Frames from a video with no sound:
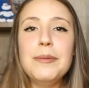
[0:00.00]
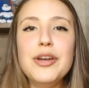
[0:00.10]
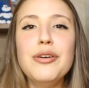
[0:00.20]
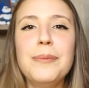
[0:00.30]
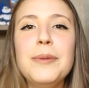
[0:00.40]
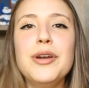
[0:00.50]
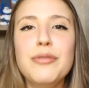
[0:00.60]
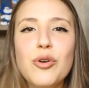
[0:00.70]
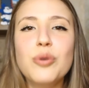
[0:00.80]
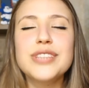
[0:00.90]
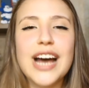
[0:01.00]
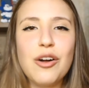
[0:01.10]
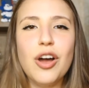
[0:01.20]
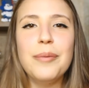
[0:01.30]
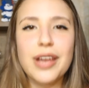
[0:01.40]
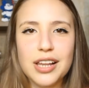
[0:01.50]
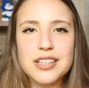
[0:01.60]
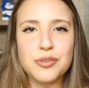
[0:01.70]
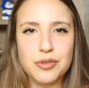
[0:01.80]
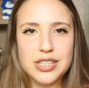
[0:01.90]
Primeiro, primeiro eu vou contar qual é a minha
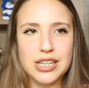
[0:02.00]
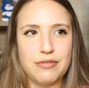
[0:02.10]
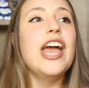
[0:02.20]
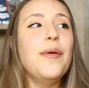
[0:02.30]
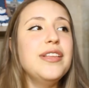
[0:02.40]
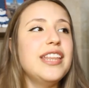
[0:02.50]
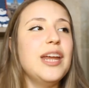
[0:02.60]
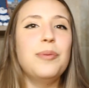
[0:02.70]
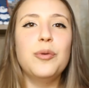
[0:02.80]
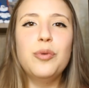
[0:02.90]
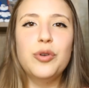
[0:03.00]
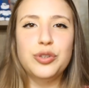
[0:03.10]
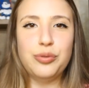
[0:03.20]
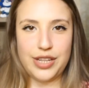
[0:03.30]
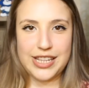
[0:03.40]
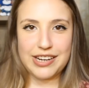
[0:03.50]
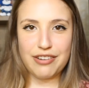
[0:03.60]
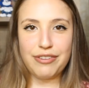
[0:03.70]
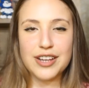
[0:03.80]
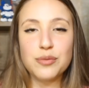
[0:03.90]
relação com esse livro. Eu entrei pro Book
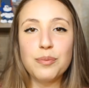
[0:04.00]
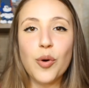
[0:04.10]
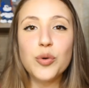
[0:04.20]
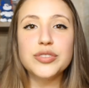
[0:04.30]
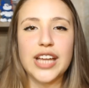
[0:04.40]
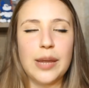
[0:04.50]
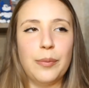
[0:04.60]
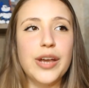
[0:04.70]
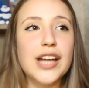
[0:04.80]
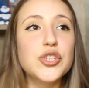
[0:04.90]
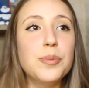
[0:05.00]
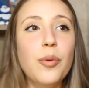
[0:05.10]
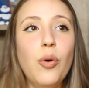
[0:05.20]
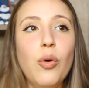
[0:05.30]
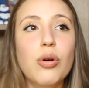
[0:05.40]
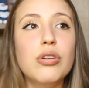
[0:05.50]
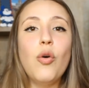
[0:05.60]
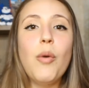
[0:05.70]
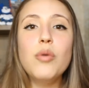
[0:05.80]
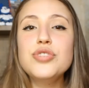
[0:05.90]
Twitter faz um pouco tempo, que é tipo
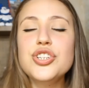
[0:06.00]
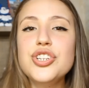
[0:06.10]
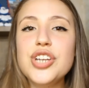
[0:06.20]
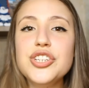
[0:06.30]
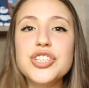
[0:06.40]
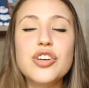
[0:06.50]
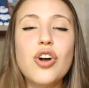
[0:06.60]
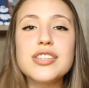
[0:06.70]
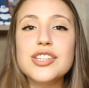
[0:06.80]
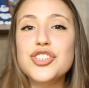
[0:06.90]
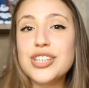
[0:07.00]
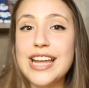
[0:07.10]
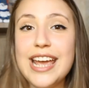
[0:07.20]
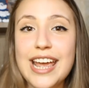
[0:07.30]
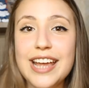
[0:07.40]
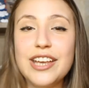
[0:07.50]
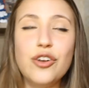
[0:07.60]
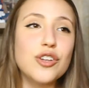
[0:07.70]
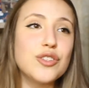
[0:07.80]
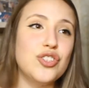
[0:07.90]
um monte de gente que gosta de ler que
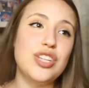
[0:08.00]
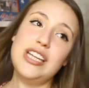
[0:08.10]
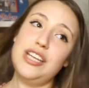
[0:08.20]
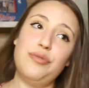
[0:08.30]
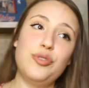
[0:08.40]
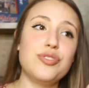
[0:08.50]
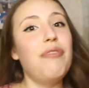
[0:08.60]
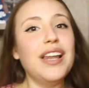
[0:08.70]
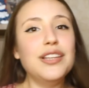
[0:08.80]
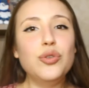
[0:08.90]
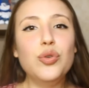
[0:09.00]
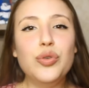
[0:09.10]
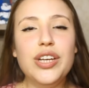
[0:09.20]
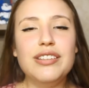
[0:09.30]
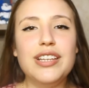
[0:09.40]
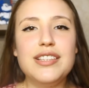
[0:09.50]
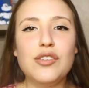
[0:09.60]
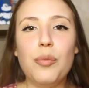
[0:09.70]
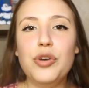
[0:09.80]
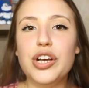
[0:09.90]
gosta de livros, falando no Twitter
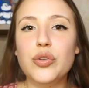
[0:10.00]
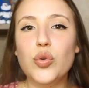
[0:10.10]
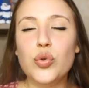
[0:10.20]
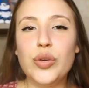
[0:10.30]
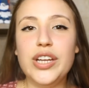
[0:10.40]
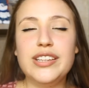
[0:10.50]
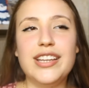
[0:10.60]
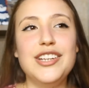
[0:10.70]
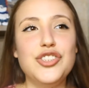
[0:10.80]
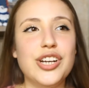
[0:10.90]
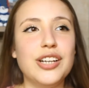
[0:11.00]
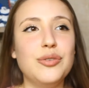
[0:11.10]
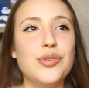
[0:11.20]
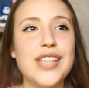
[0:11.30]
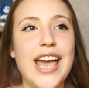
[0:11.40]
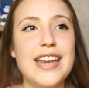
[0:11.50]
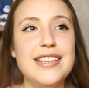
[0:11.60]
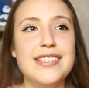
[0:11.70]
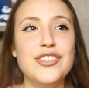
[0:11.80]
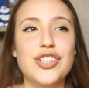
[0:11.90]
se comunicando no Twitter, indicando
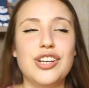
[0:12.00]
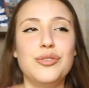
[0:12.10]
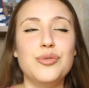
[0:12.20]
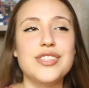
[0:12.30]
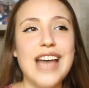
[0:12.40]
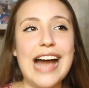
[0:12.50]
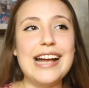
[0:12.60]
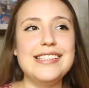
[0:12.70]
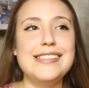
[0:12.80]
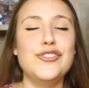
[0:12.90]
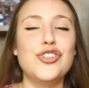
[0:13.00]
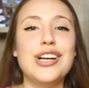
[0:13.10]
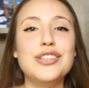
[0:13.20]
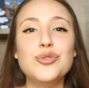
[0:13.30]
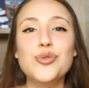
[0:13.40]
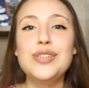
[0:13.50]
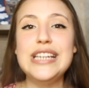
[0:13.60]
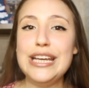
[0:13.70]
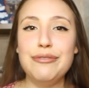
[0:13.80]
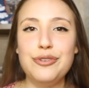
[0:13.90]
séries, indicando sagas, indicando
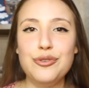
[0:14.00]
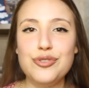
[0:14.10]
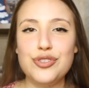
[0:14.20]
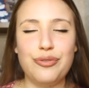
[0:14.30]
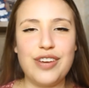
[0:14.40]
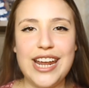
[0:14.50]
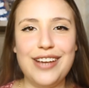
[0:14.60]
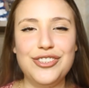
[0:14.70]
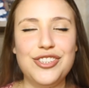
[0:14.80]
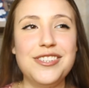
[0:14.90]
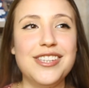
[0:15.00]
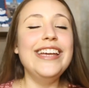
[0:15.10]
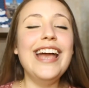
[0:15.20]
livros diferentes.